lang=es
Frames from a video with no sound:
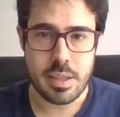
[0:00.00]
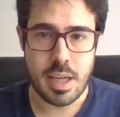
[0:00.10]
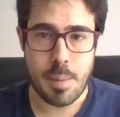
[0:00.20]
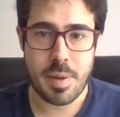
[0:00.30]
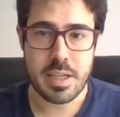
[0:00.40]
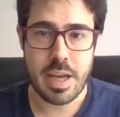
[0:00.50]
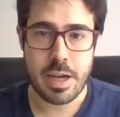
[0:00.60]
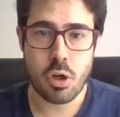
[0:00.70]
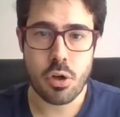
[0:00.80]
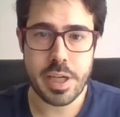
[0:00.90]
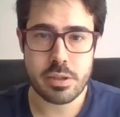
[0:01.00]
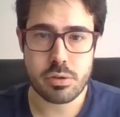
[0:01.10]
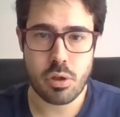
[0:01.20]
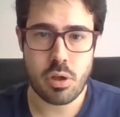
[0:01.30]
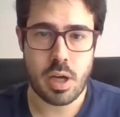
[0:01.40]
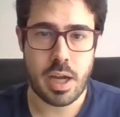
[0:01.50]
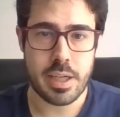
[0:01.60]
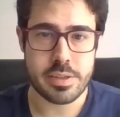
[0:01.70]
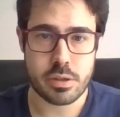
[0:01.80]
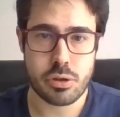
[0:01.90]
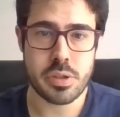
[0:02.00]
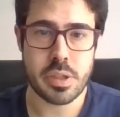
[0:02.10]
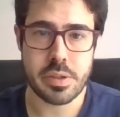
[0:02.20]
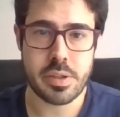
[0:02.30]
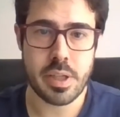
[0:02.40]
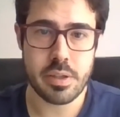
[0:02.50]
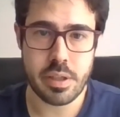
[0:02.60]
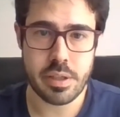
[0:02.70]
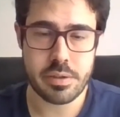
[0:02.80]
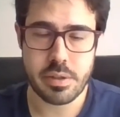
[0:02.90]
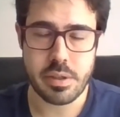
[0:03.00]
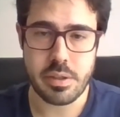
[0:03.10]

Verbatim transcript: la página del Congreso a la sección de asistentes